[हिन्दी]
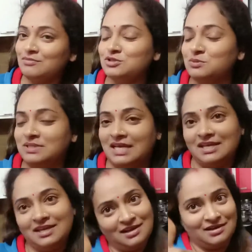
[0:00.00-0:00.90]
मुझे
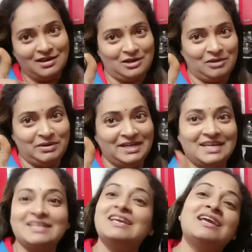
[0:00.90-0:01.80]
बताइएगा कमेंट
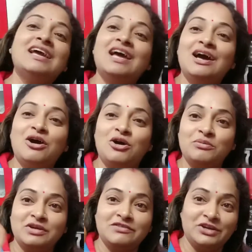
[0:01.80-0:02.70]
करके और
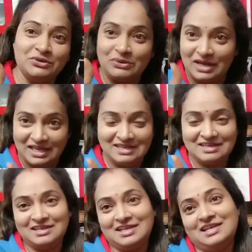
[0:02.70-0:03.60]
मेरी वीडियो को लाइक
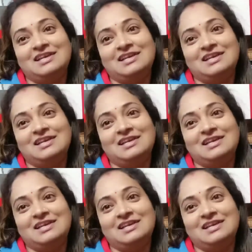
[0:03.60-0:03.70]
करके